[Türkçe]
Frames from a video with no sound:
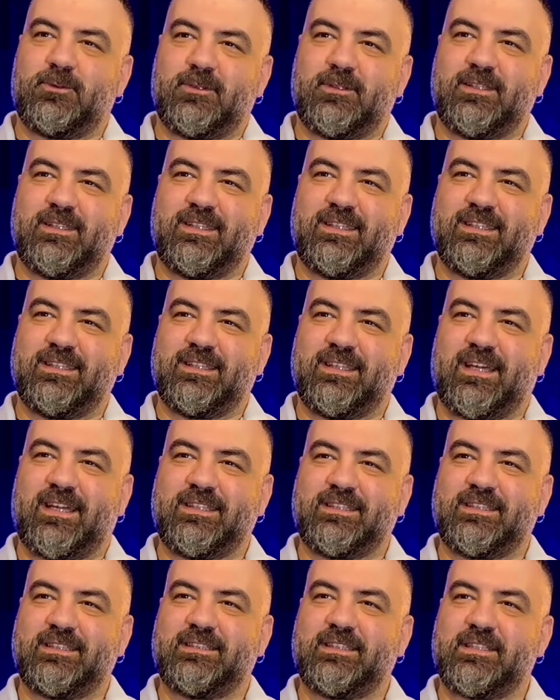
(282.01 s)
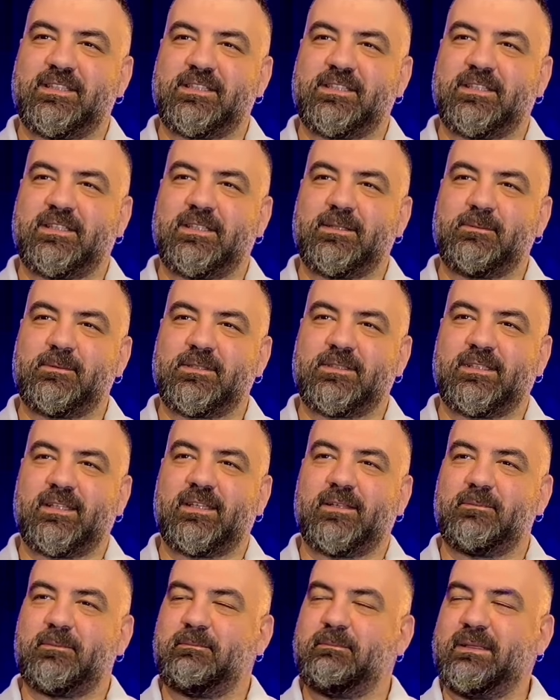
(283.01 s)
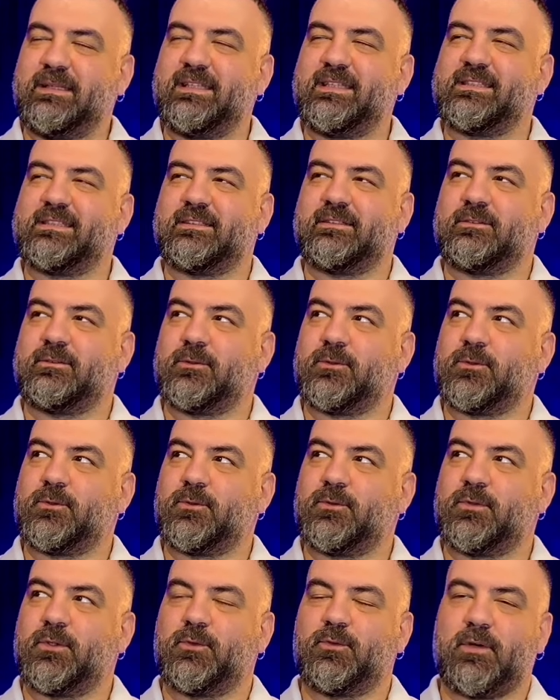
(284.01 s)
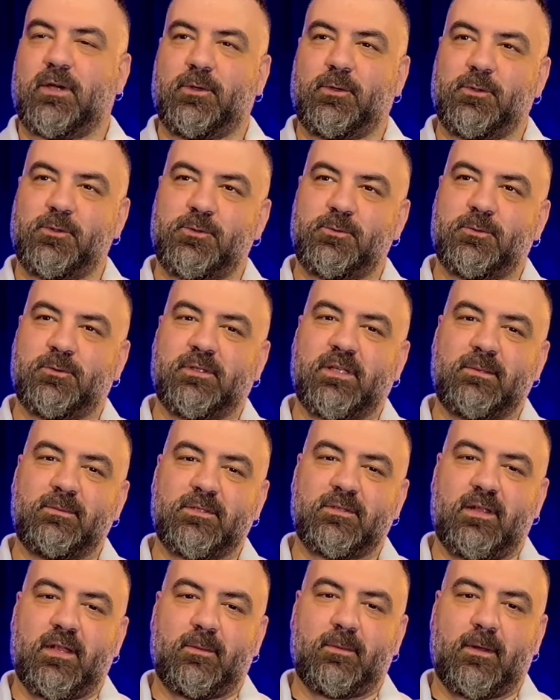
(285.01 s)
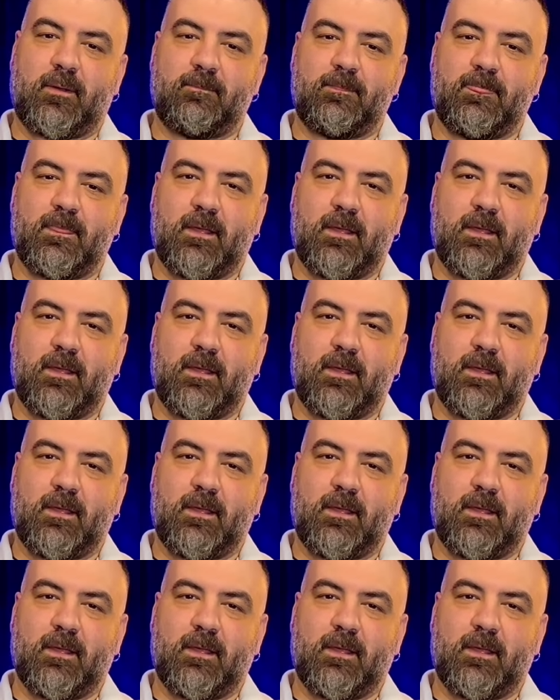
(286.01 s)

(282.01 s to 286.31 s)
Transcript: yıllardır tanışıklığımızdan bilirsin ufak ufak konuştuklarımız var ama